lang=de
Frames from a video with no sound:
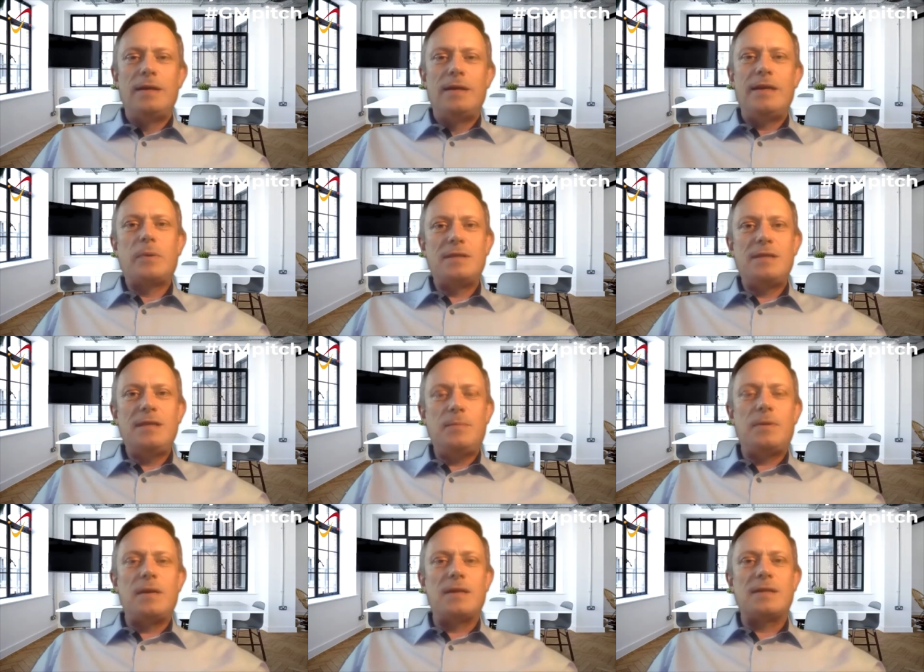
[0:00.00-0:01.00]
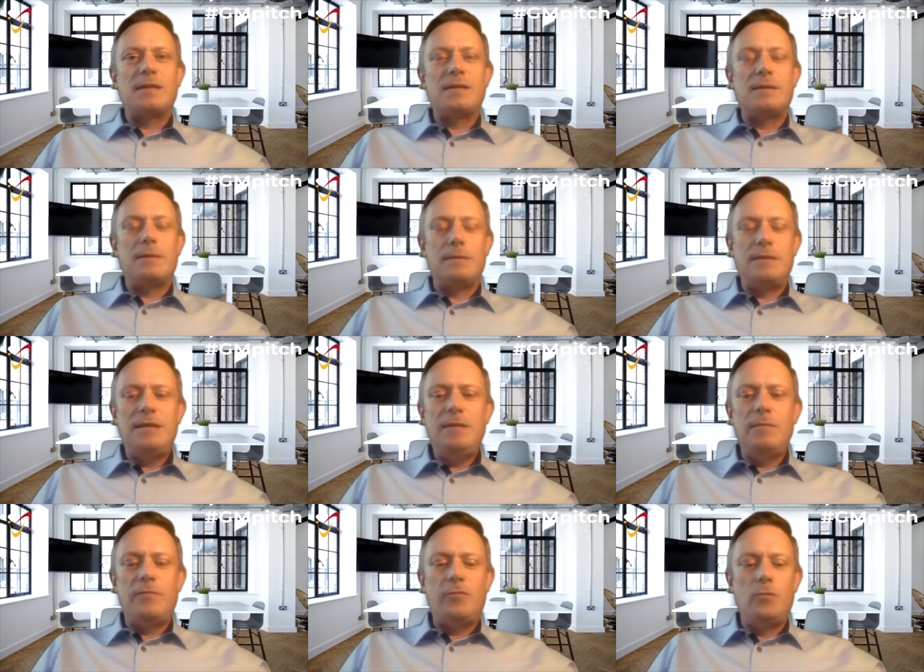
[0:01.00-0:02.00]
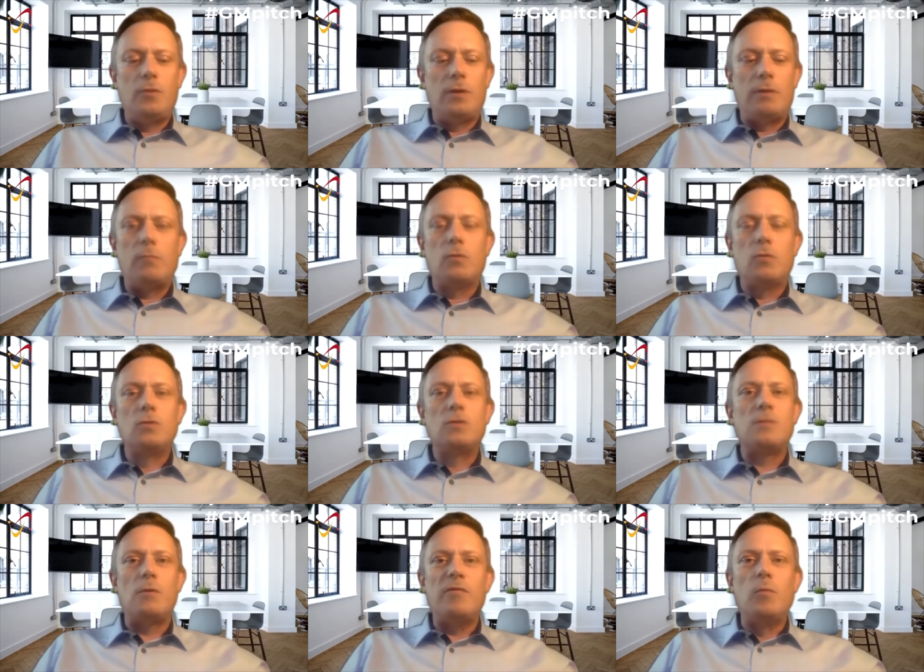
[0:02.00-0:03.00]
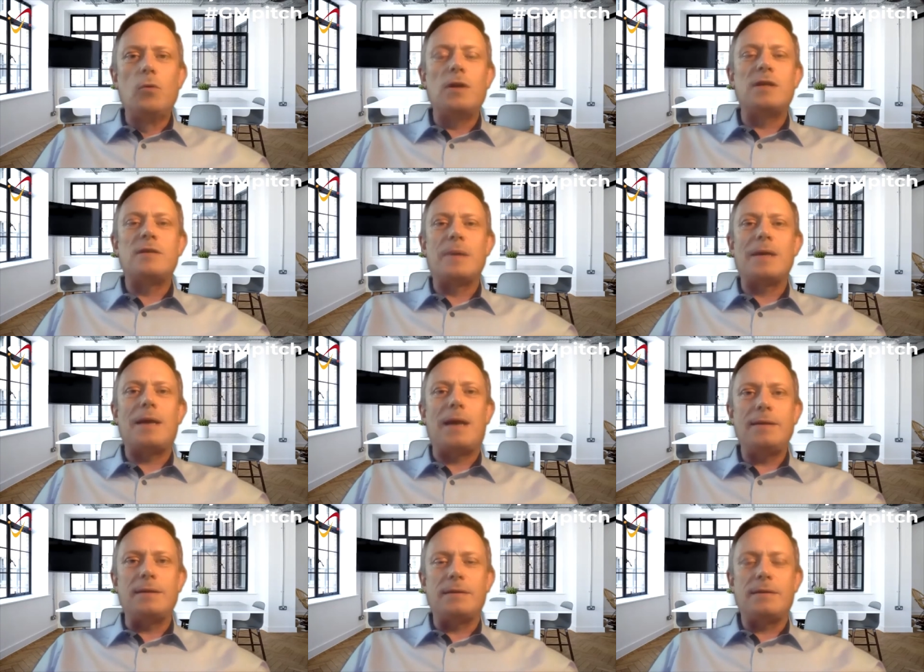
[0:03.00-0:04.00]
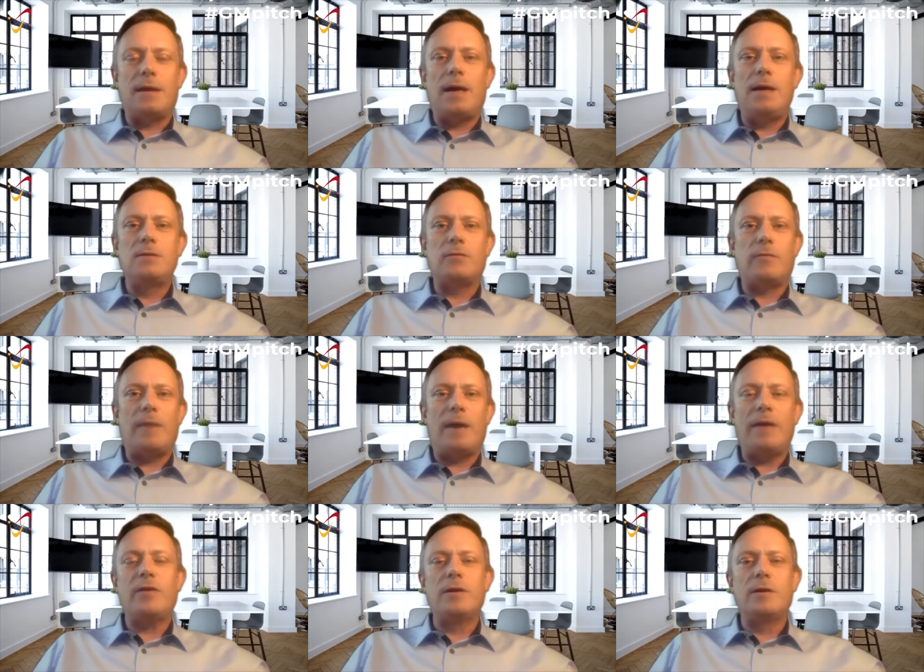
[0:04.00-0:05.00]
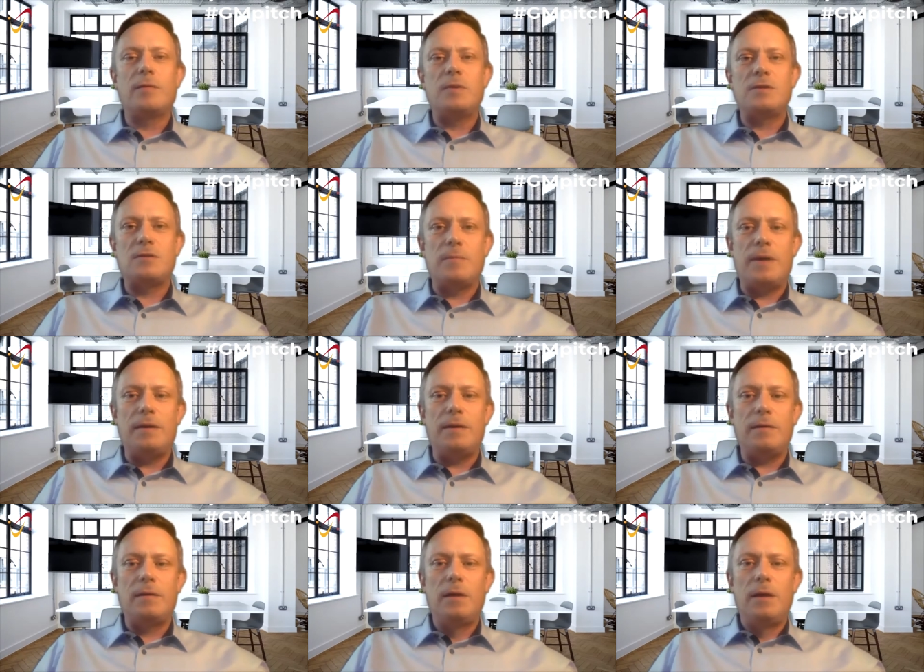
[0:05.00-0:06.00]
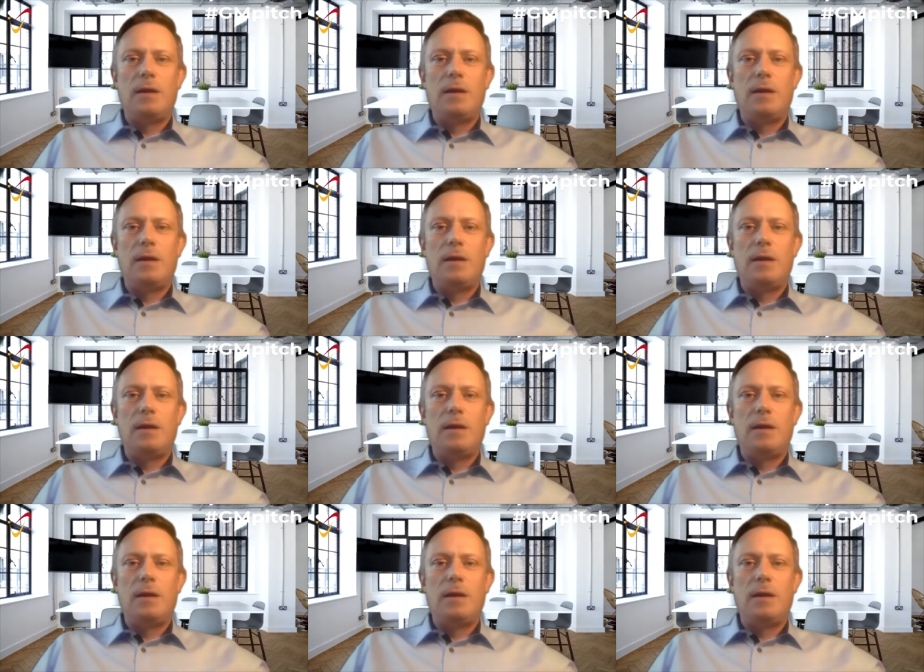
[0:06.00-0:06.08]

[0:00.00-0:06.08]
der im Prinzip das Team für gut zwölf Monate begleitet, also vom Anfang bis zum Ende.